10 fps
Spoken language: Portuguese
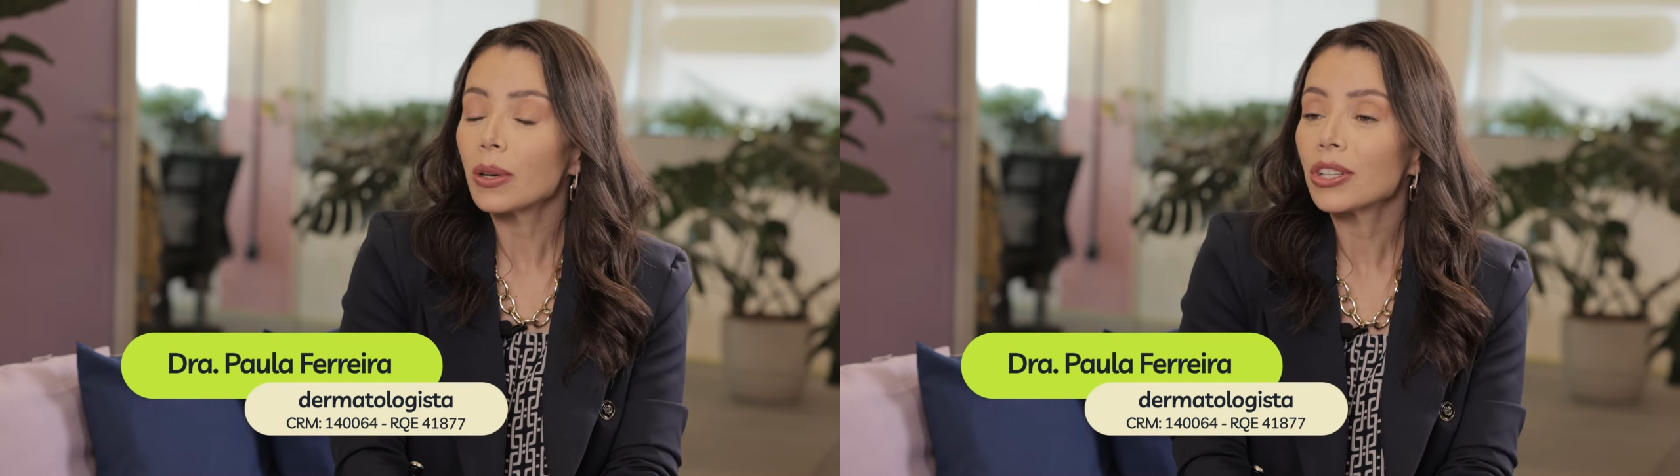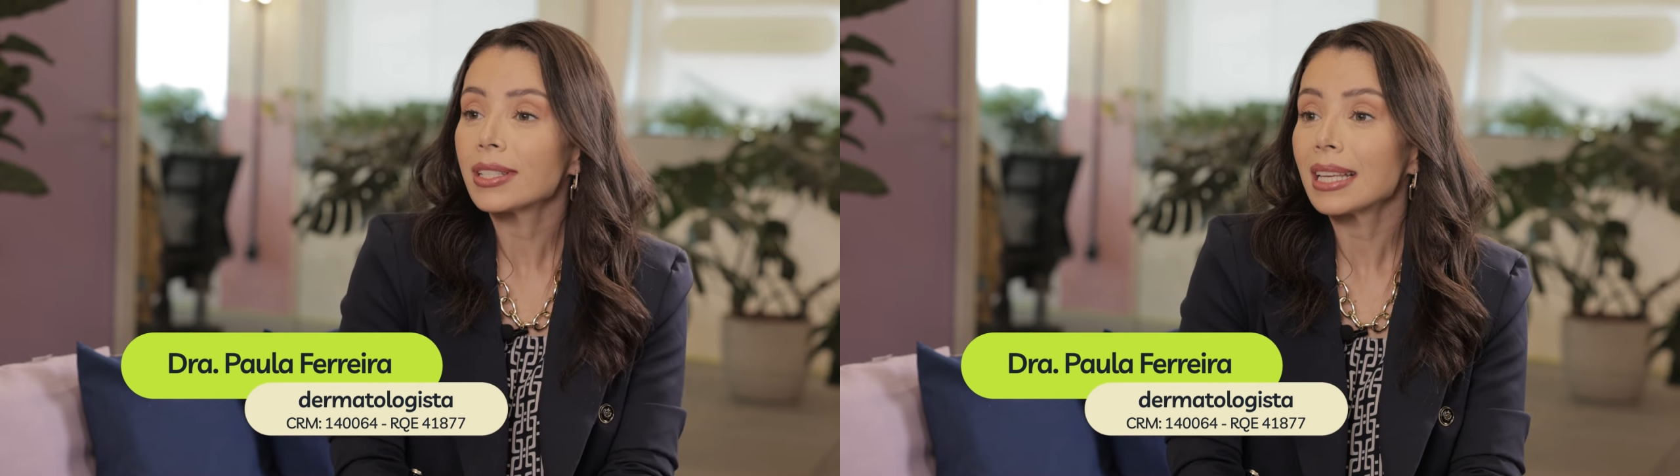
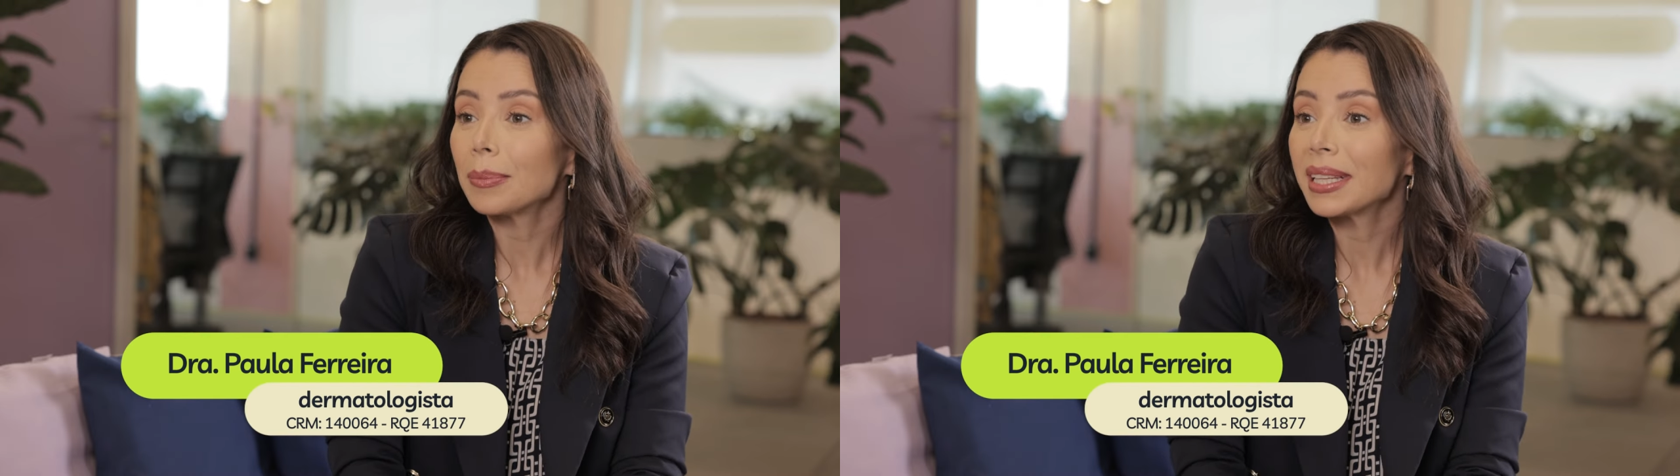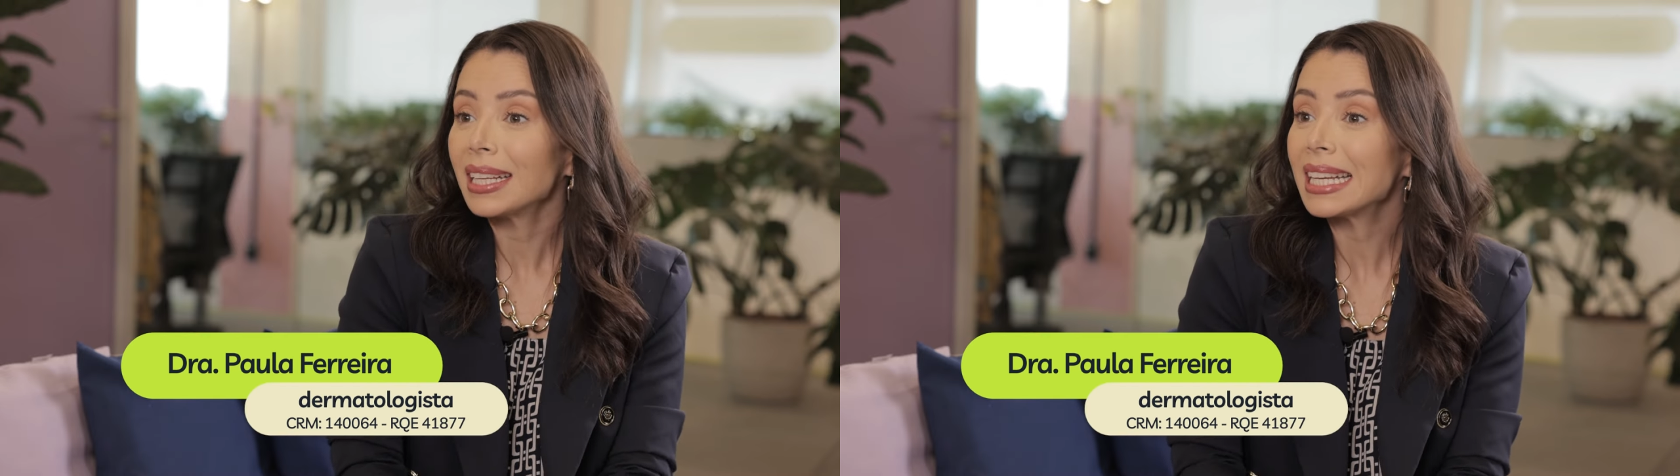a gente
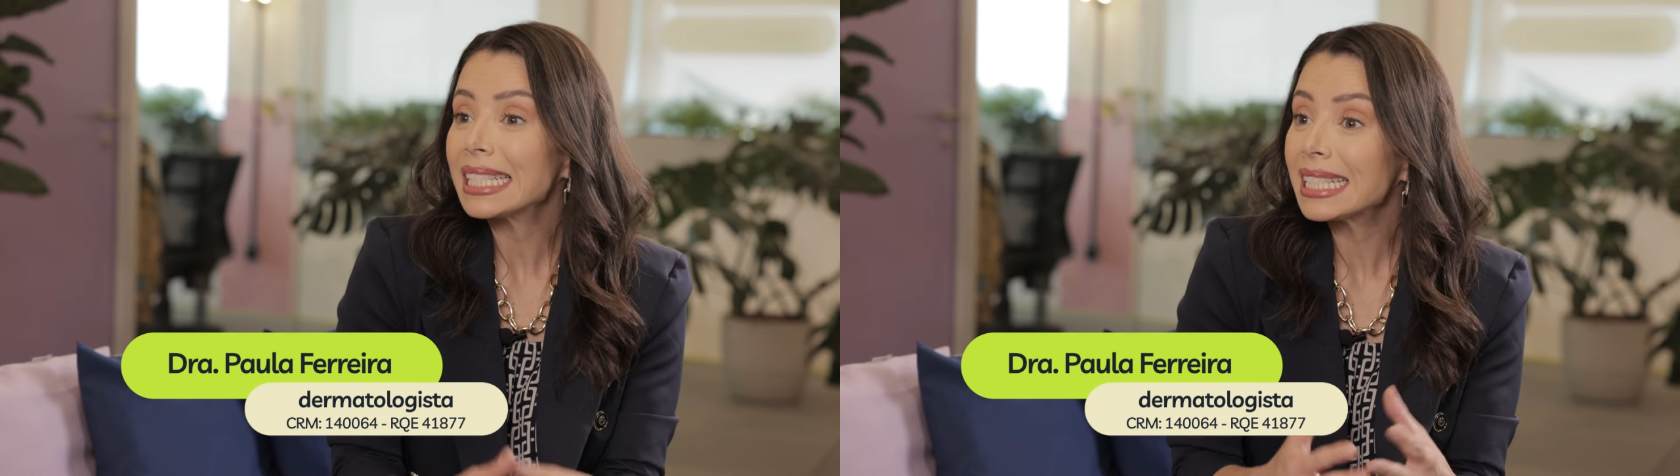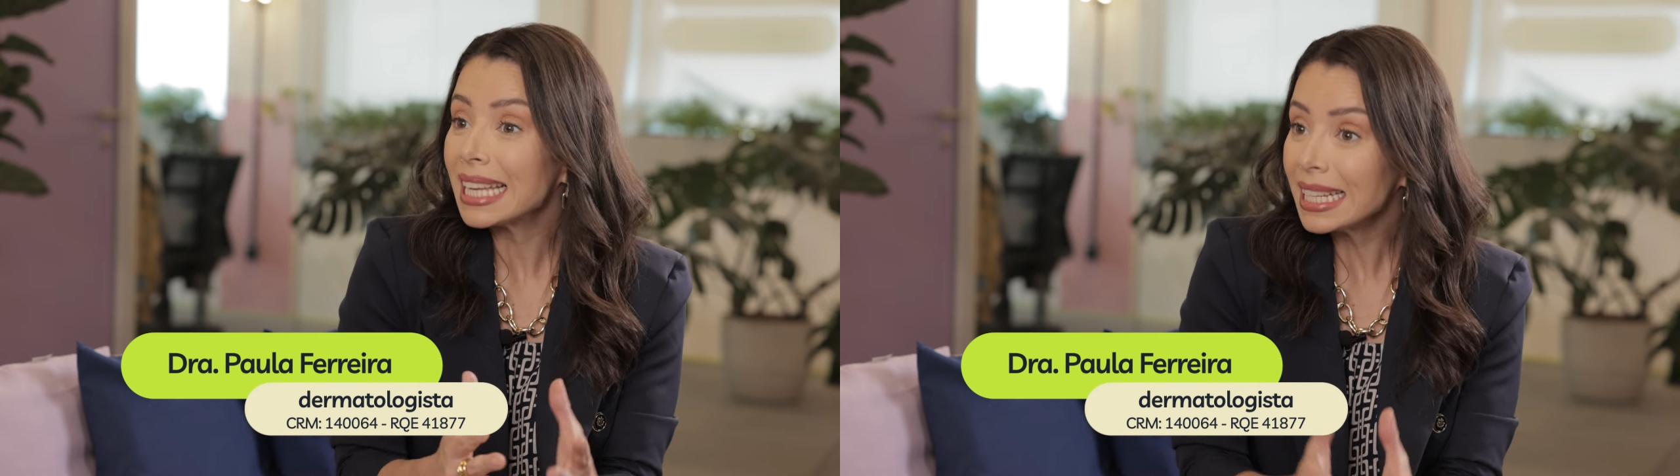sabe que ele é
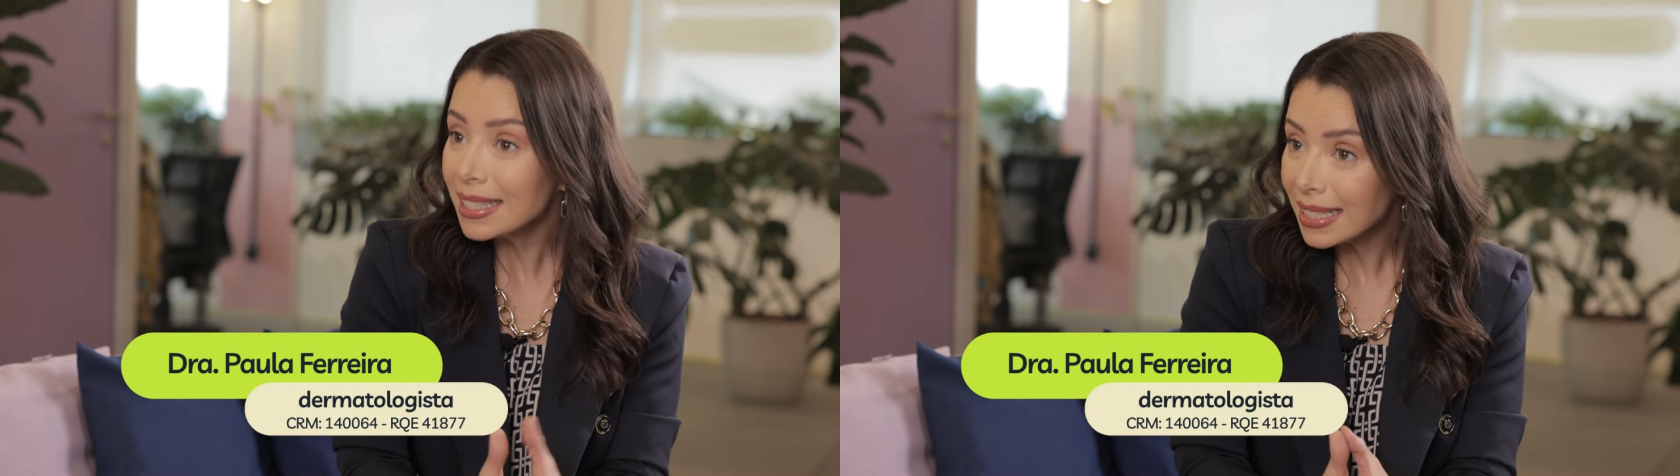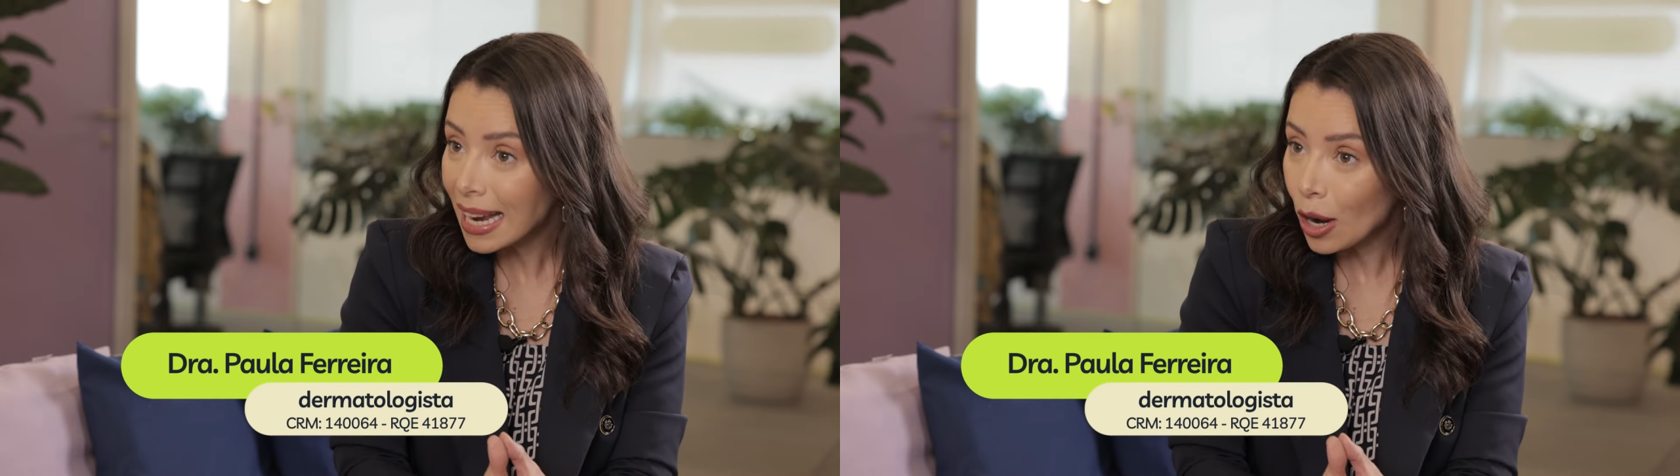
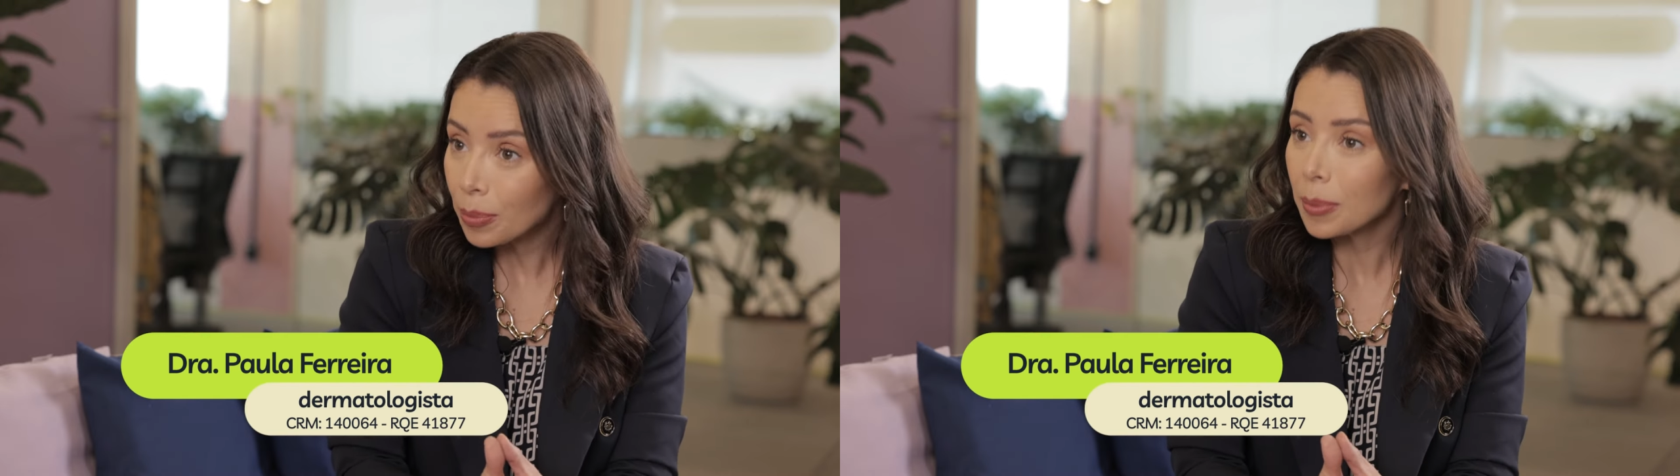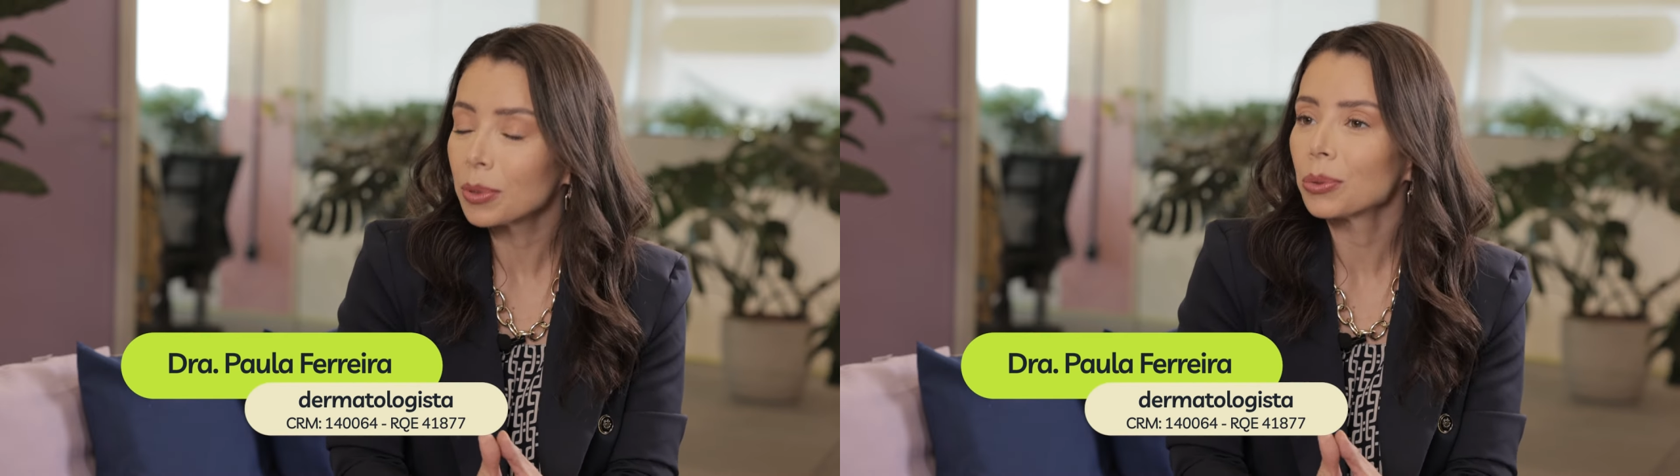essencial
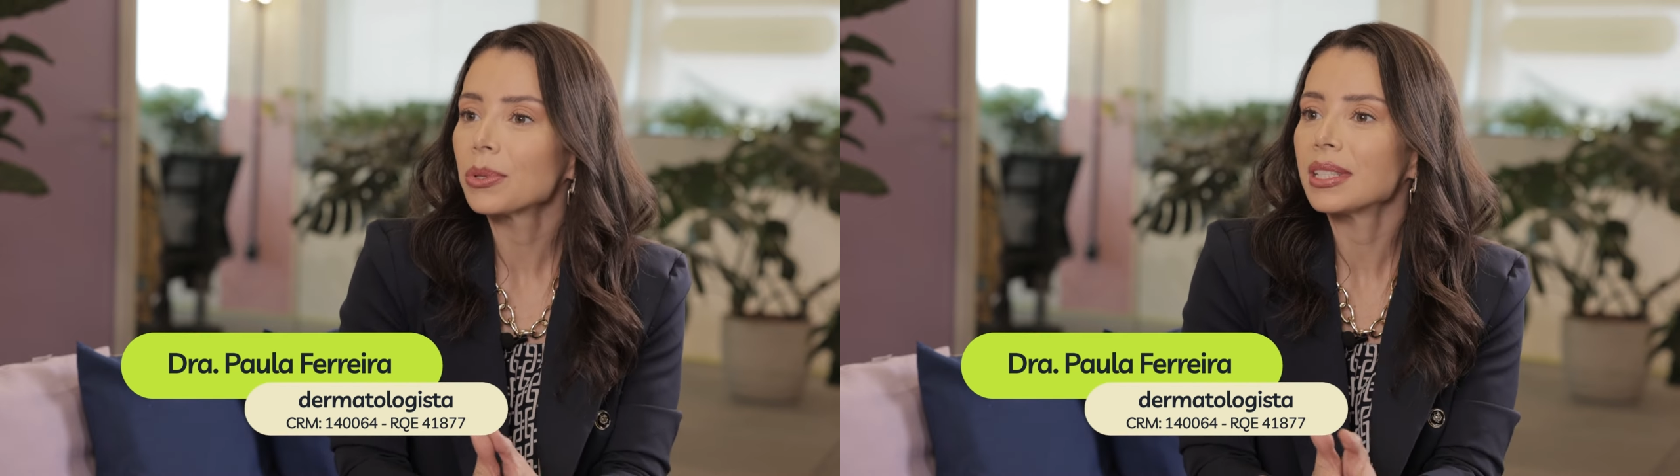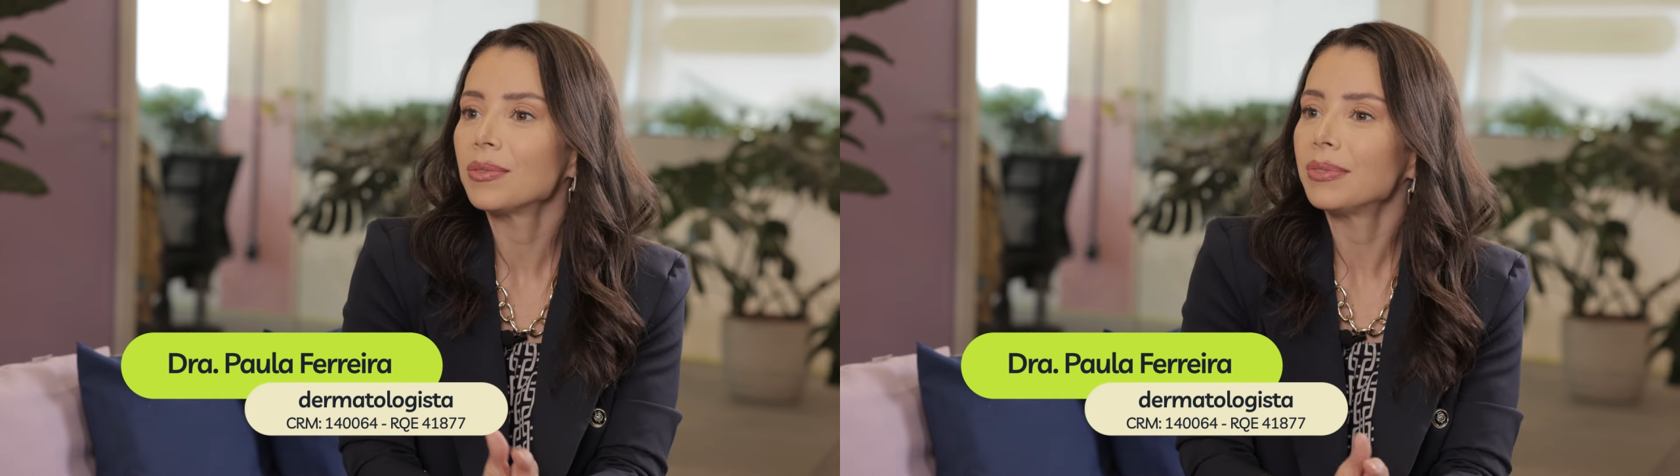para produzir